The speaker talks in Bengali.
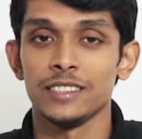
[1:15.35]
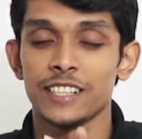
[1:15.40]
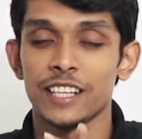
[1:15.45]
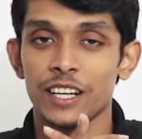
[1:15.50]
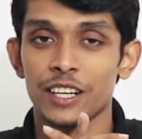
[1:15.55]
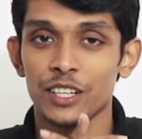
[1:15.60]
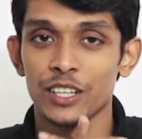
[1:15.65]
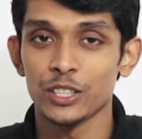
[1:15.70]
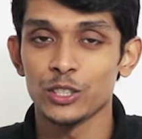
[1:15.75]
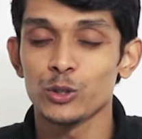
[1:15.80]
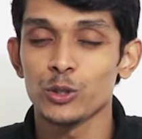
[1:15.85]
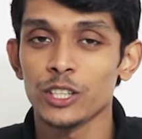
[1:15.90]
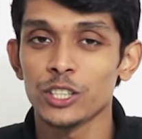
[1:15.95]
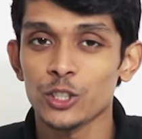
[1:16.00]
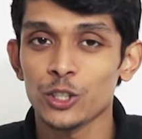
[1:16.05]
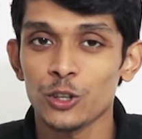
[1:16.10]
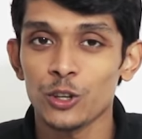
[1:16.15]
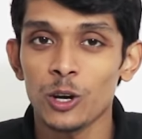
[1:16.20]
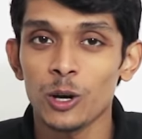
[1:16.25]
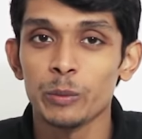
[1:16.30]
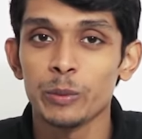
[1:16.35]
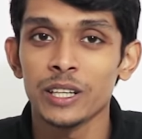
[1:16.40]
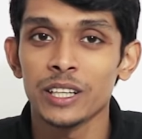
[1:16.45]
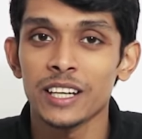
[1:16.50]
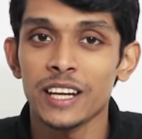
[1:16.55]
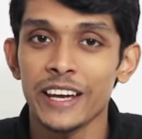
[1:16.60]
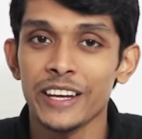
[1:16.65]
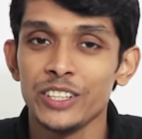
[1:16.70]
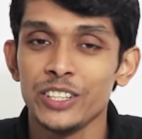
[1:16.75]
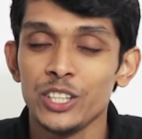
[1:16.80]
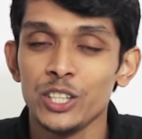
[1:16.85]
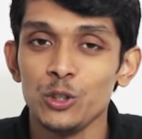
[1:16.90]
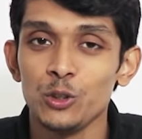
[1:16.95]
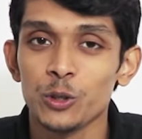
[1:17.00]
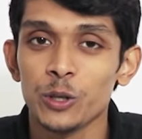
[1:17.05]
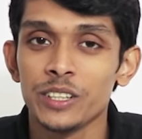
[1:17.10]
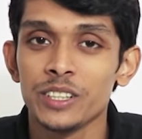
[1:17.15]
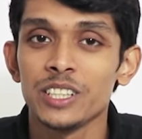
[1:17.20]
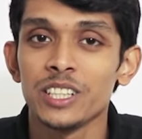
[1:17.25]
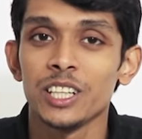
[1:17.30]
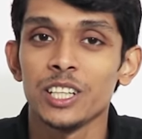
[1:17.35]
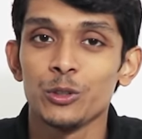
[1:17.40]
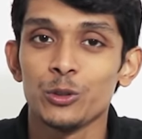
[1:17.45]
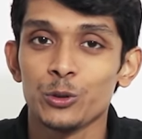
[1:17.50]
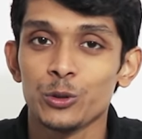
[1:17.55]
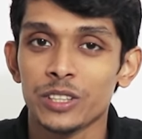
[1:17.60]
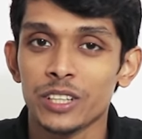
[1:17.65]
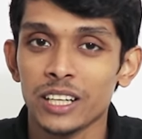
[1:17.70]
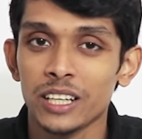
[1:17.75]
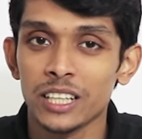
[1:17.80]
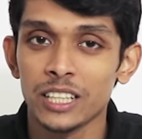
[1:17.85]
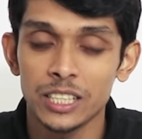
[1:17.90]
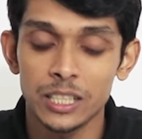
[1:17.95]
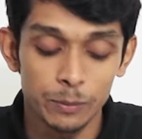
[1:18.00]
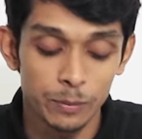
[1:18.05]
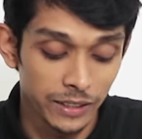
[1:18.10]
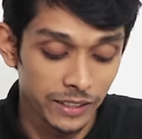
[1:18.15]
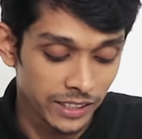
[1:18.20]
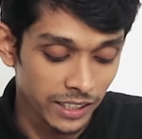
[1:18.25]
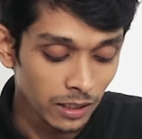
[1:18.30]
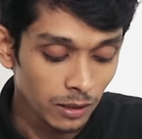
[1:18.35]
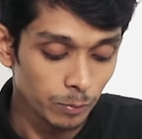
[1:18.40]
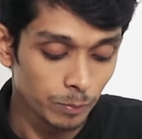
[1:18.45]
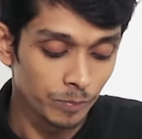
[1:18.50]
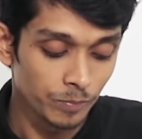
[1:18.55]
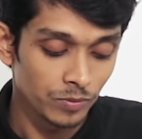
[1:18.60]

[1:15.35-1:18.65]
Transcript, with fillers: যার রেজুলেশন হবে নাইনটিন টোয়েন্টি ইন্টু টেন এইটি পিক্সেল